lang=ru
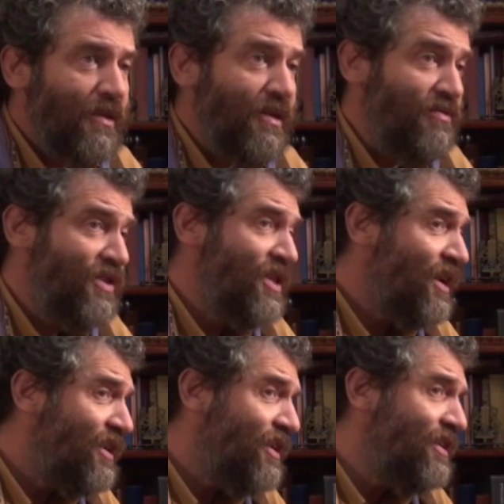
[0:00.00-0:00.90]
И
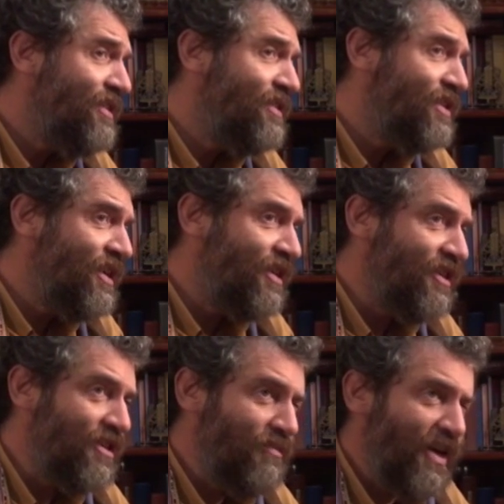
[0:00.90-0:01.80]
всякий язык
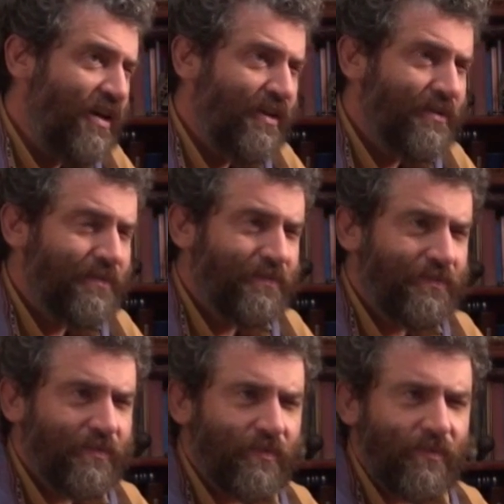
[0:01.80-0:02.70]
на земле
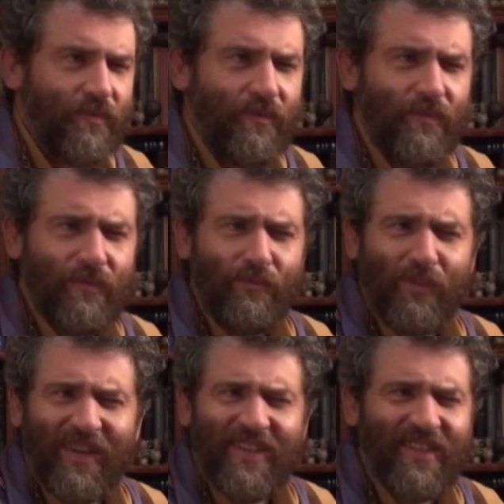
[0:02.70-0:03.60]

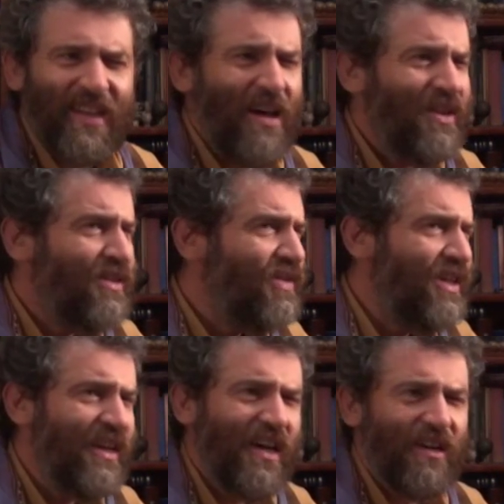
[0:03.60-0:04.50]
прославит
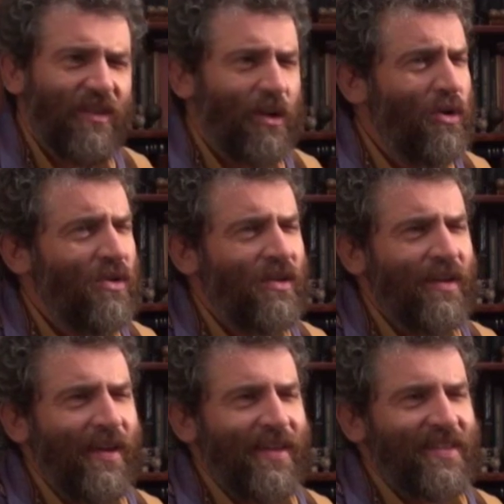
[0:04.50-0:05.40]
великой хвалой
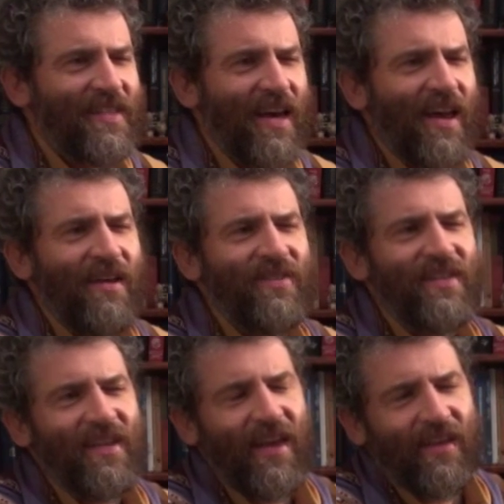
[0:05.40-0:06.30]
царя
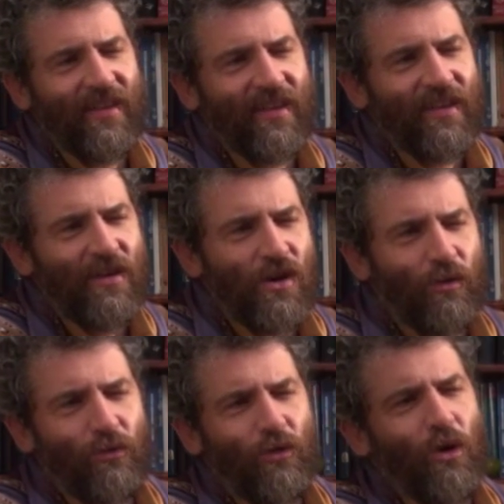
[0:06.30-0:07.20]
вселенной,
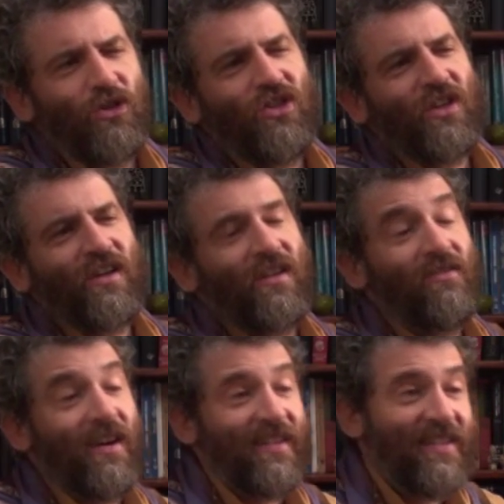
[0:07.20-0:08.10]
художника,
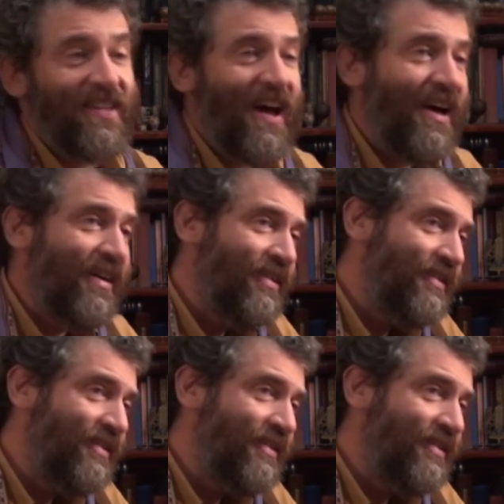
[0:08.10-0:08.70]
творца,